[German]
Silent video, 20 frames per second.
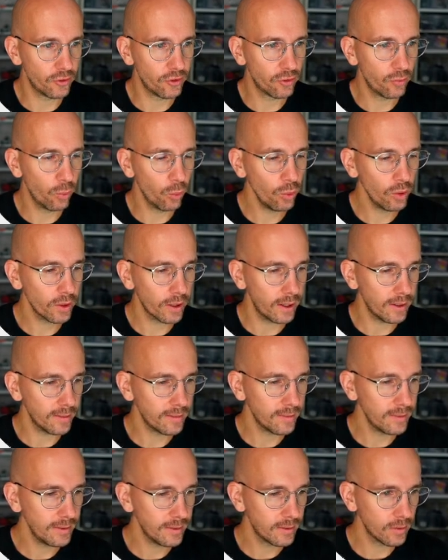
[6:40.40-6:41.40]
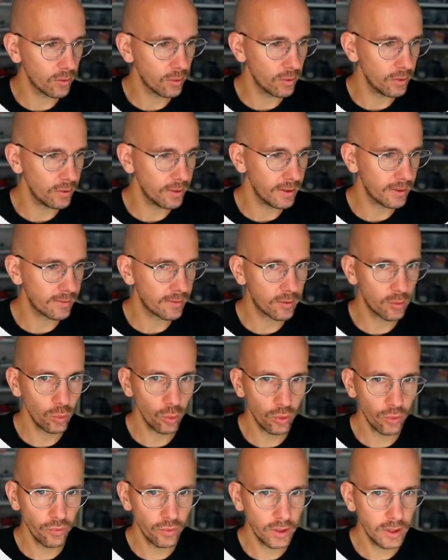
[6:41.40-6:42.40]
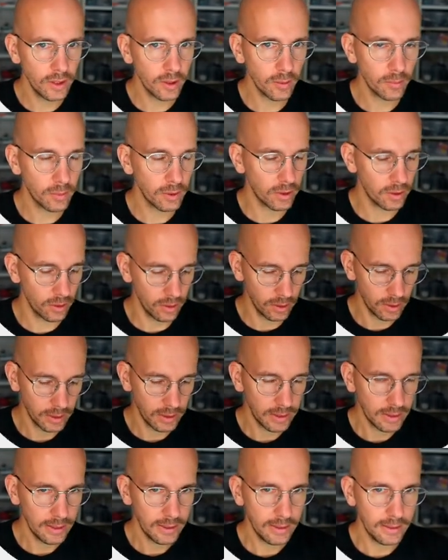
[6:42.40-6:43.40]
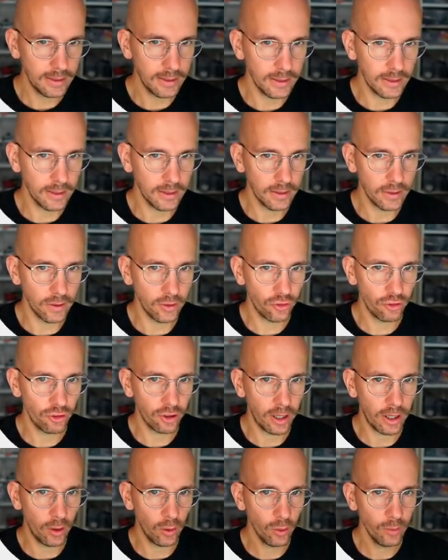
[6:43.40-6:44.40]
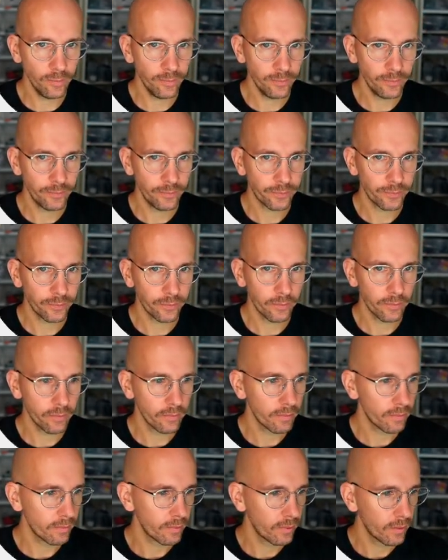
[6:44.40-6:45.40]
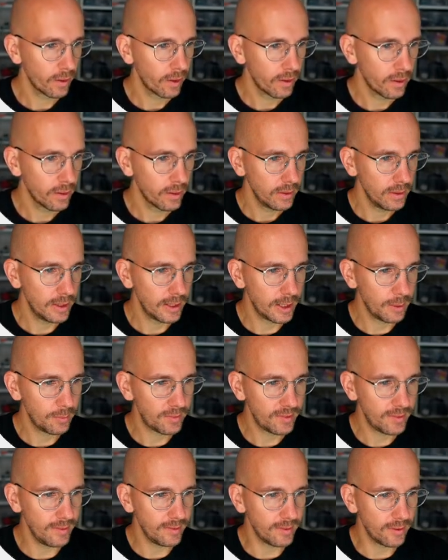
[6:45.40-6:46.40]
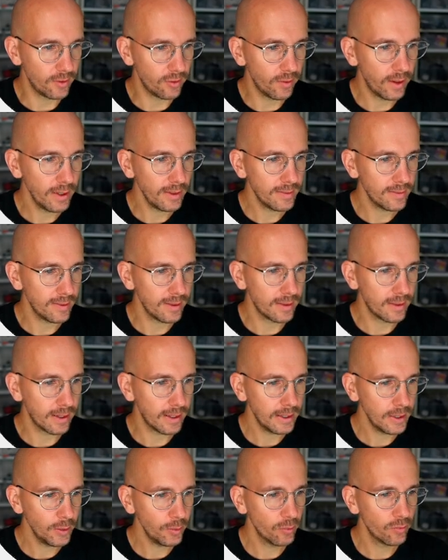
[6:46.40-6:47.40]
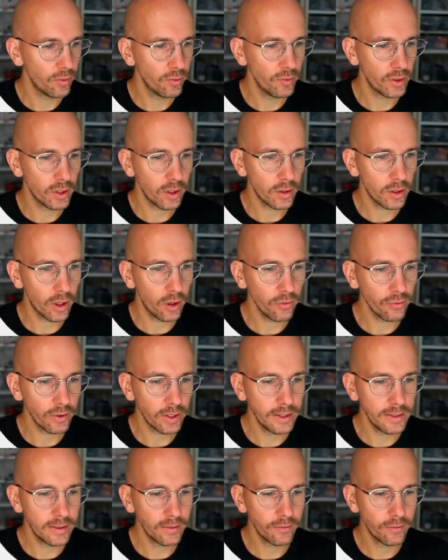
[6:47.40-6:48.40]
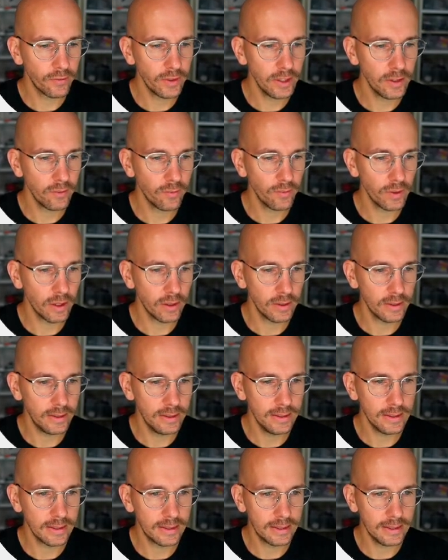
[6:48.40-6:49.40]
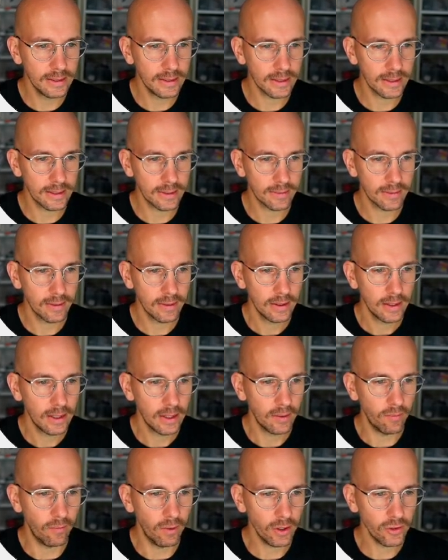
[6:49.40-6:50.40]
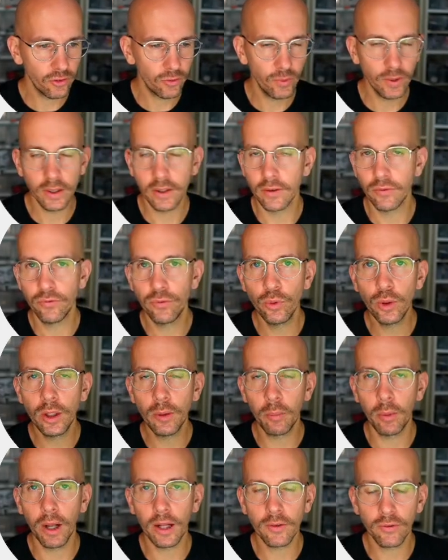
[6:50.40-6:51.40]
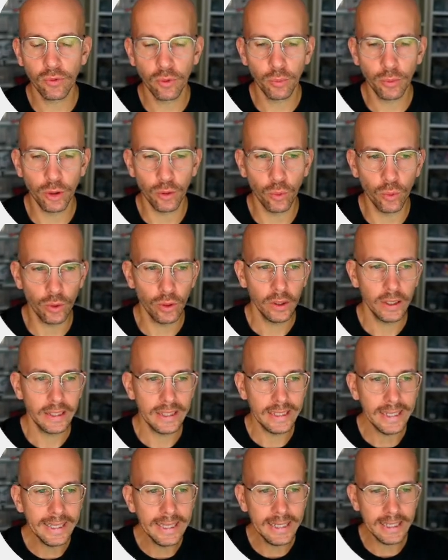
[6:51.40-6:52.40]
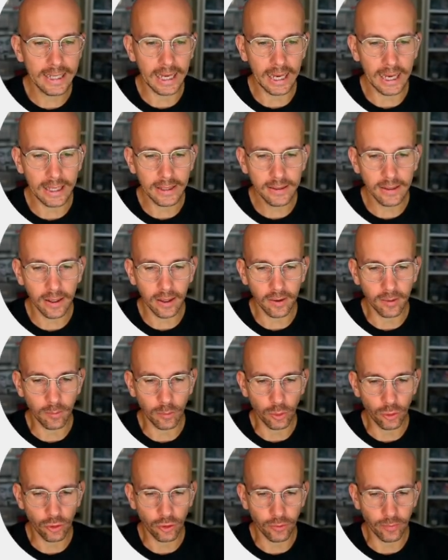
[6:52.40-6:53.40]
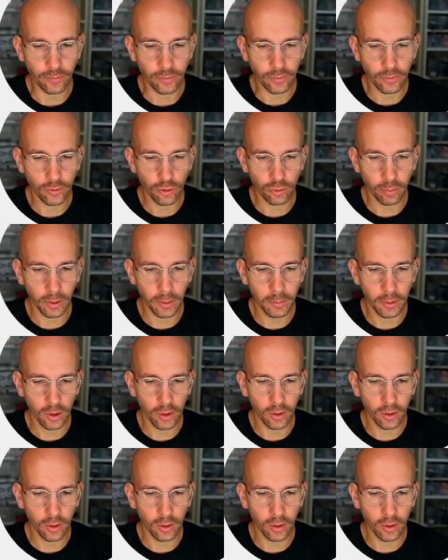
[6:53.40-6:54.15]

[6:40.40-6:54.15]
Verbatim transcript: 32 und jetzt suchen wir hier mal den Ciao. Hier gibt es diese zwei, C3 und wenn wir da draufklicken, finden wir hier direkt, was wir für die Plattform IO INI eintragen müssen. Springen wir da